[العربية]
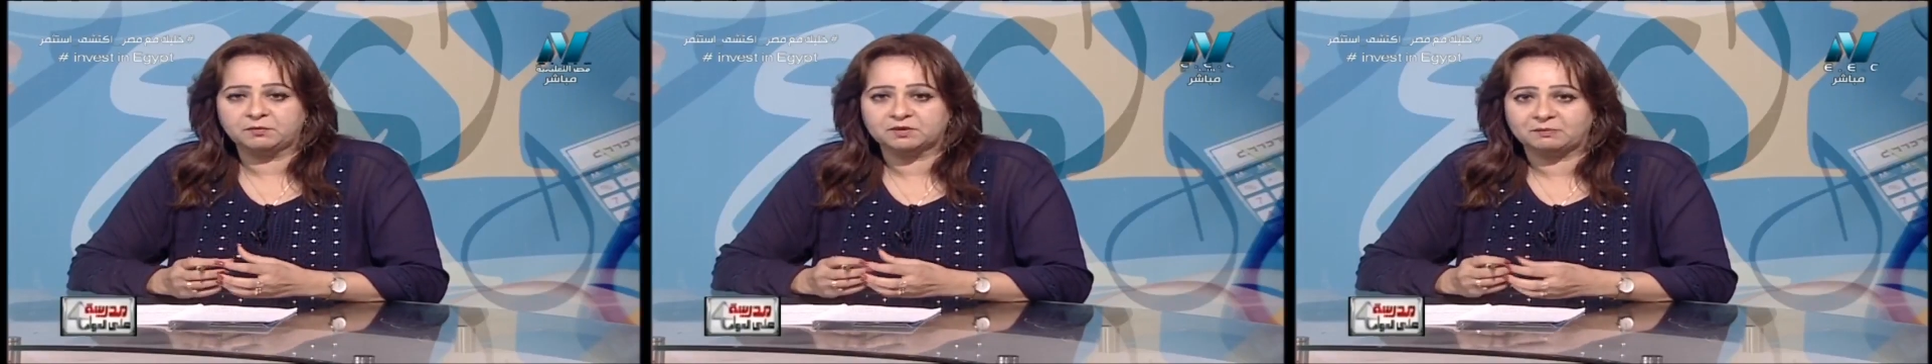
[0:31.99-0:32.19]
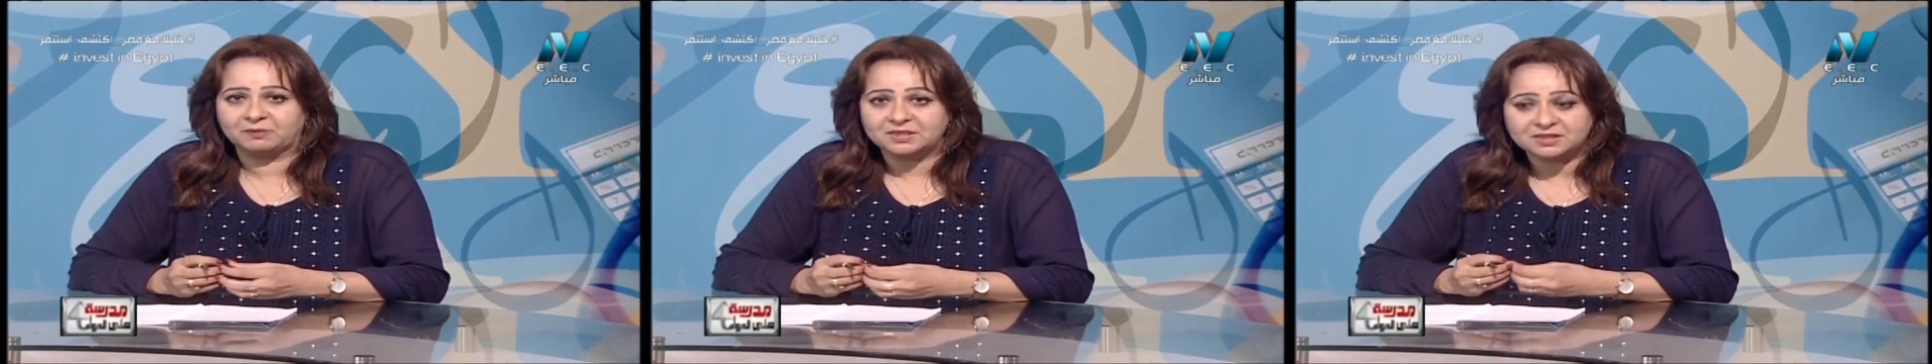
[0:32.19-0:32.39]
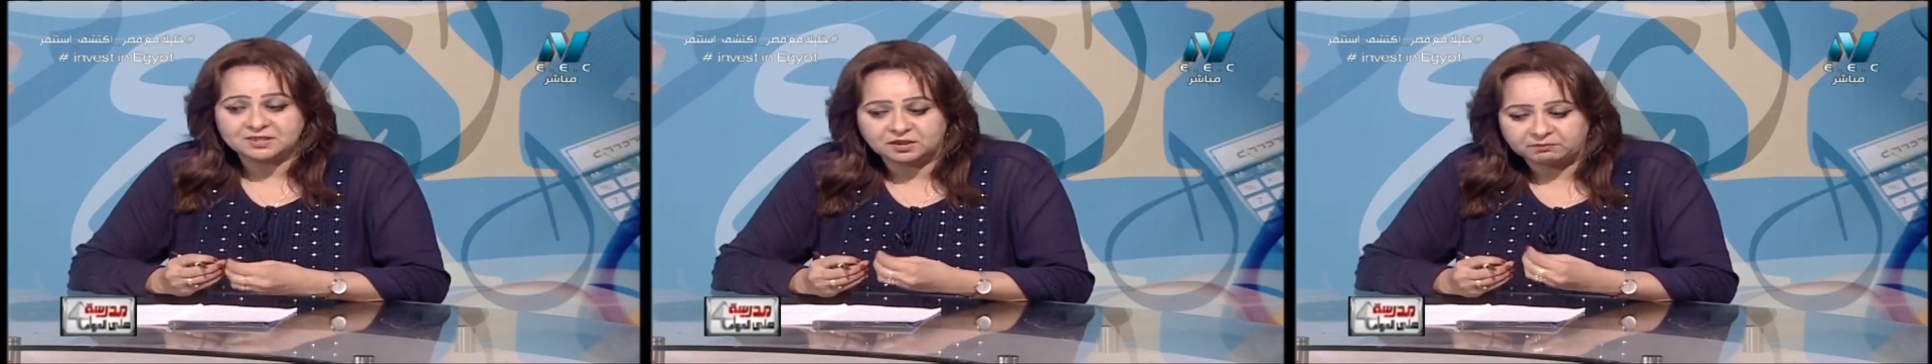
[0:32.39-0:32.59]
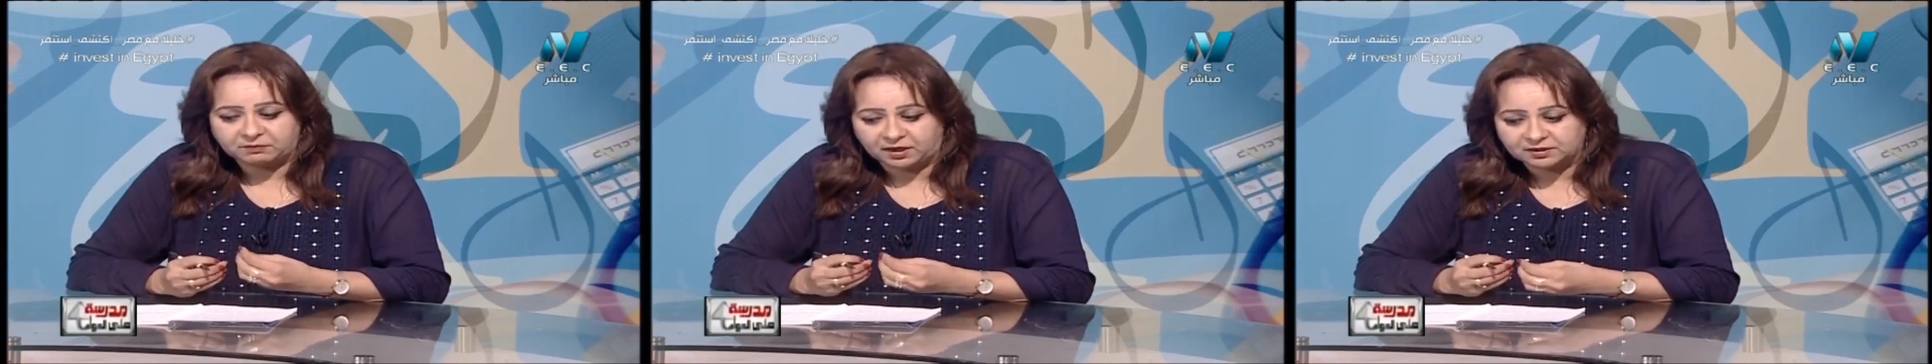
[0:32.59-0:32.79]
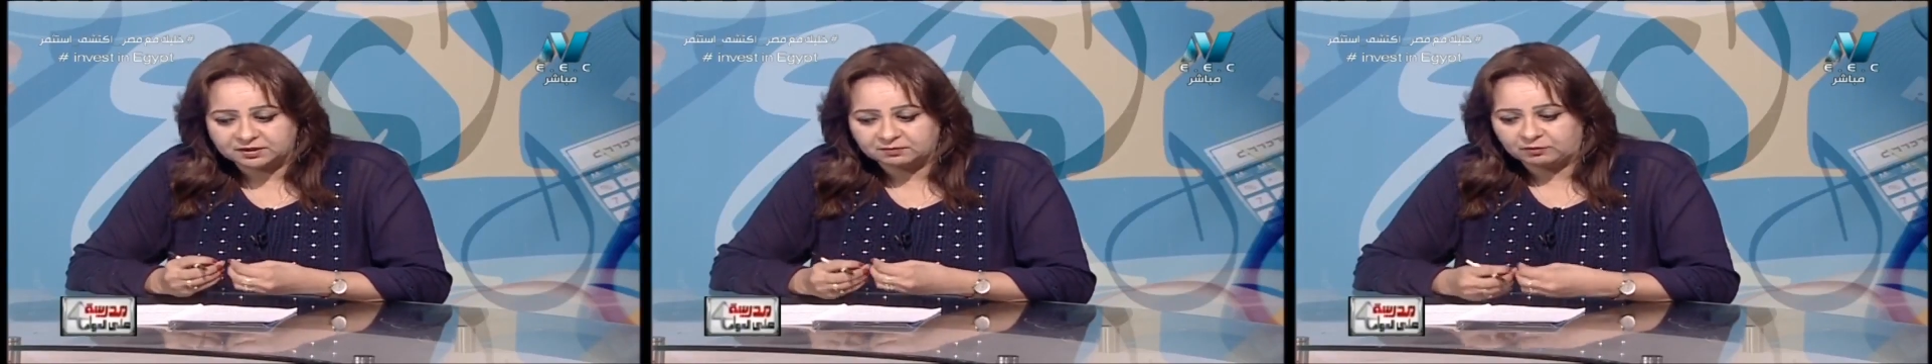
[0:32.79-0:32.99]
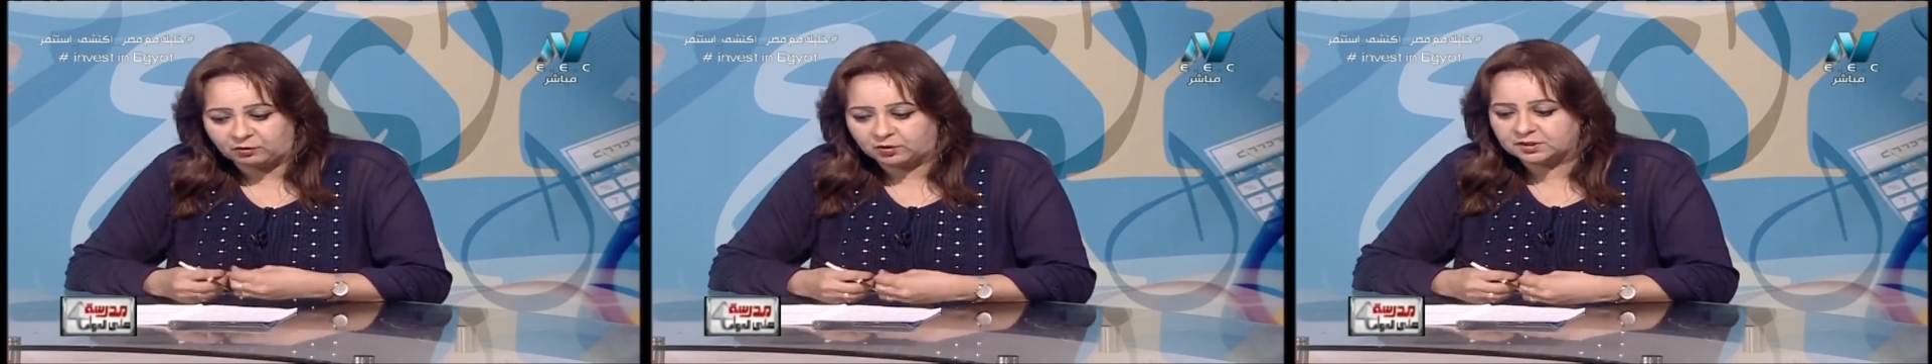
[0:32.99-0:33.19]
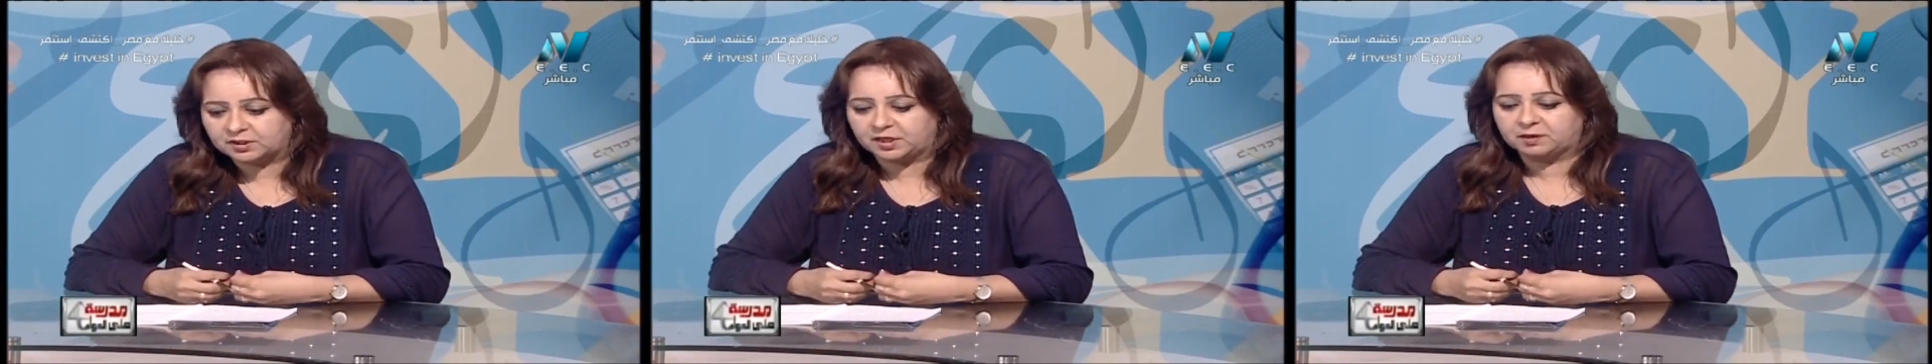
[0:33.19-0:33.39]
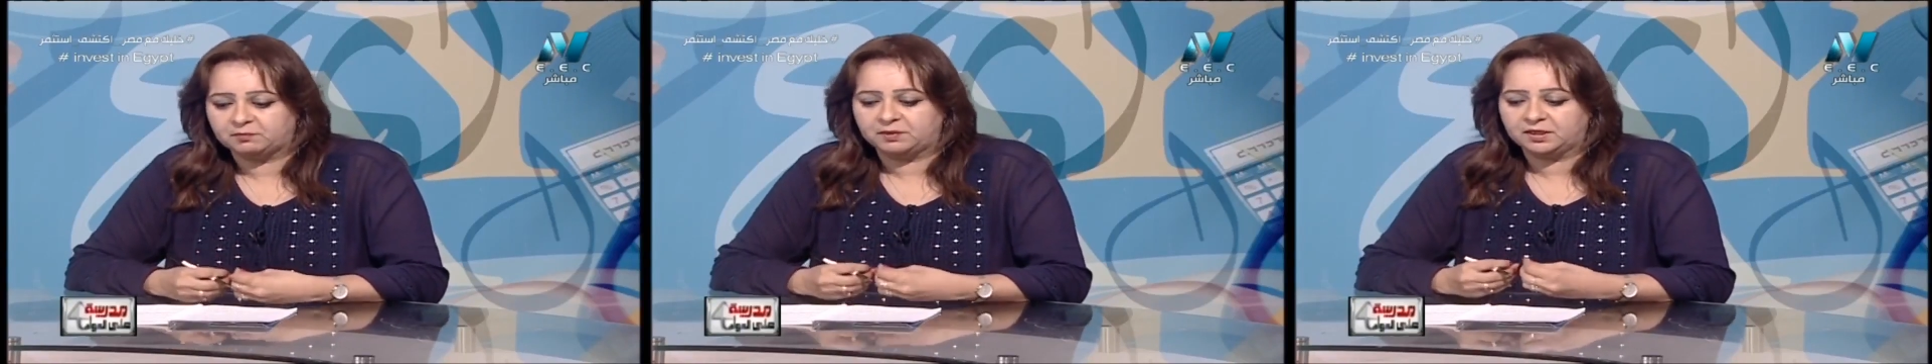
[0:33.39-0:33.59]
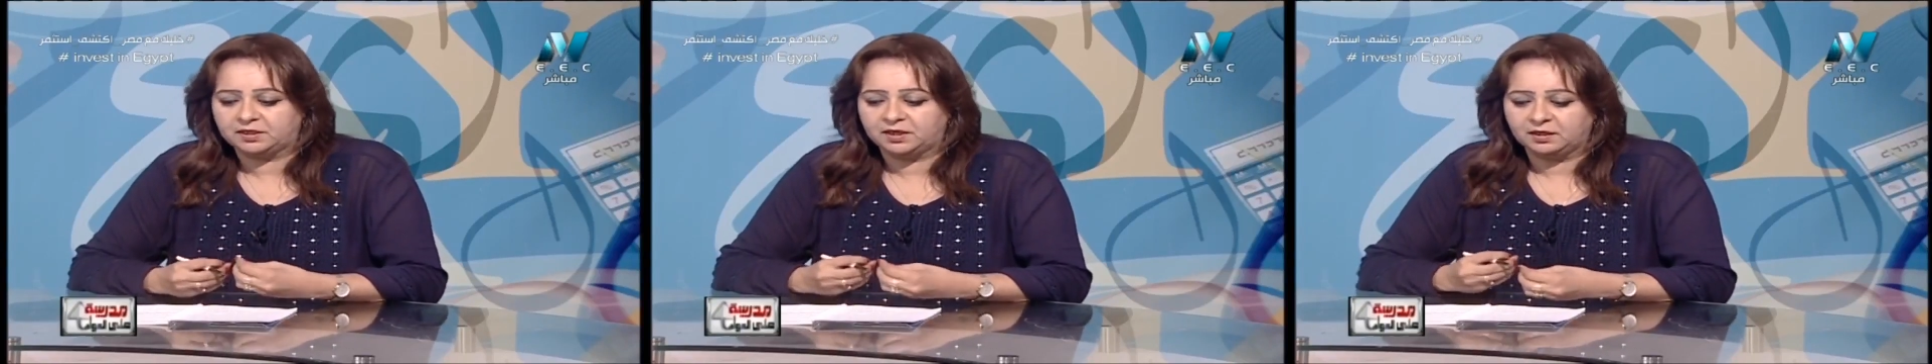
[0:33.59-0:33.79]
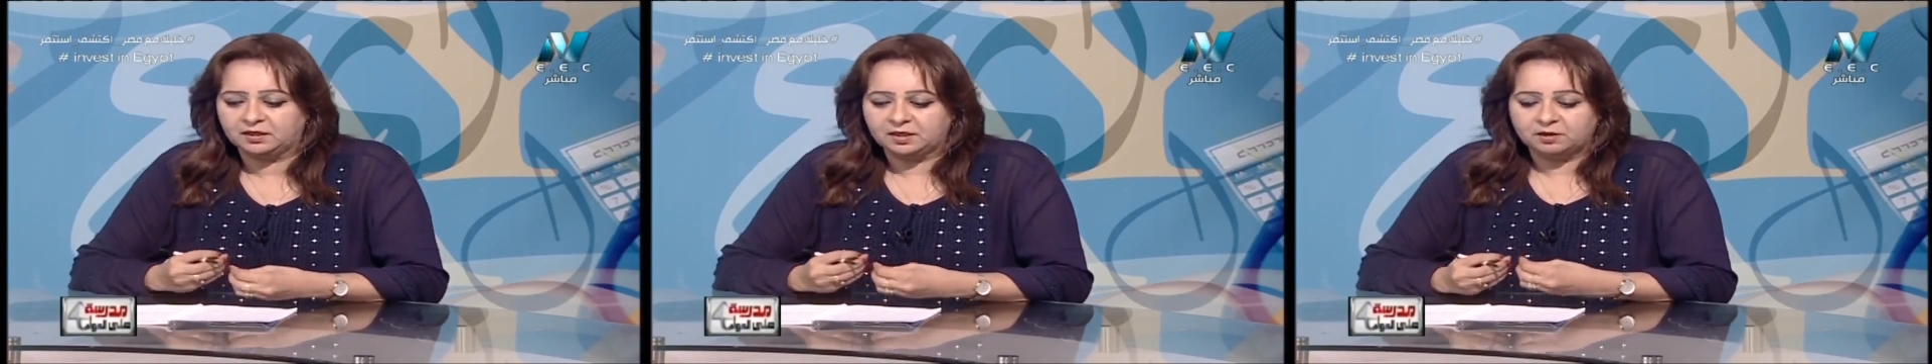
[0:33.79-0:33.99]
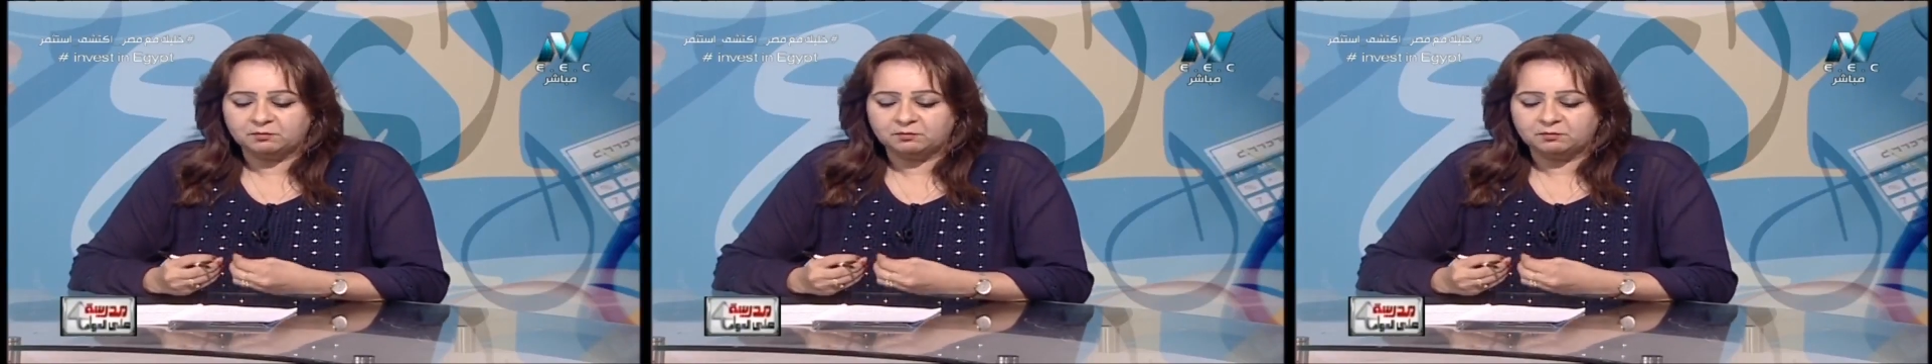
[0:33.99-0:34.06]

بتبسط بعض المواد العلميه